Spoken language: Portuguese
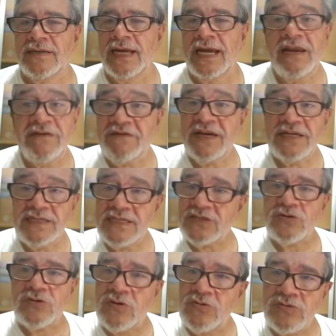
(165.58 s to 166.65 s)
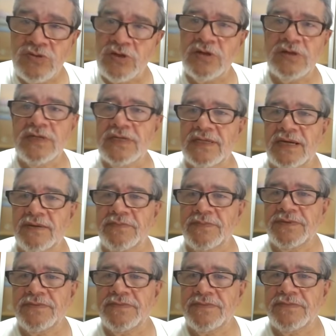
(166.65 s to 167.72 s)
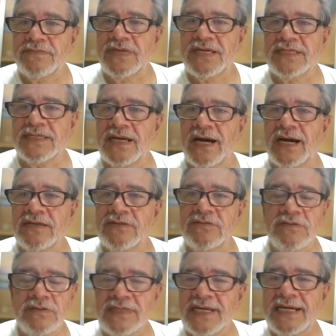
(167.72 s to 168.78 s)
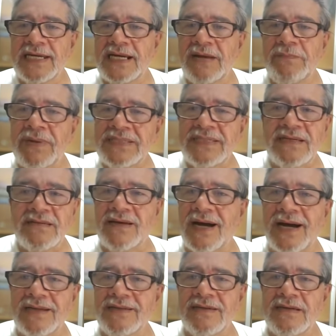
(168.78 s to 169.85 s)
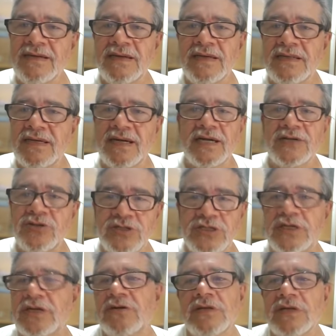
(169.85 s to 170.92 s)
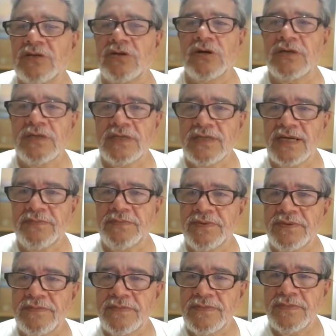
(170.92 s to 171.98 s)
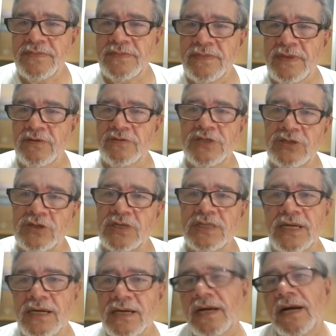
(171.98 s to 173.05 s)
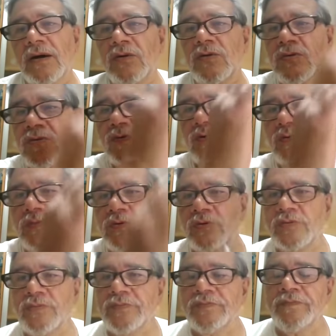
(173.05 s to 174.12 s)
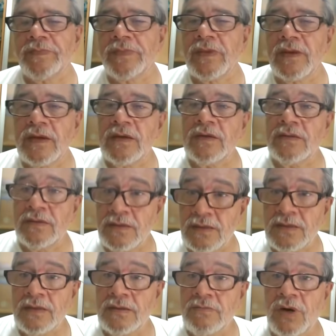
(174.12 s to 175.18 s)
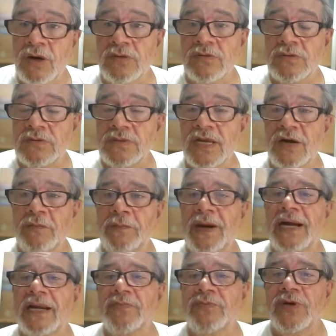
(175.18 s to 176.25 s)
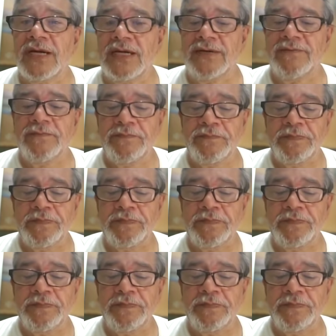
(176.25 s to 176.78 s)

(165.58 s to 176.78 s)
Ele fez isso com Donald Trump, baseado na incapacidade de raciocínio de Donald Trump. É um idiota ao cubo. Bom, não para por aí.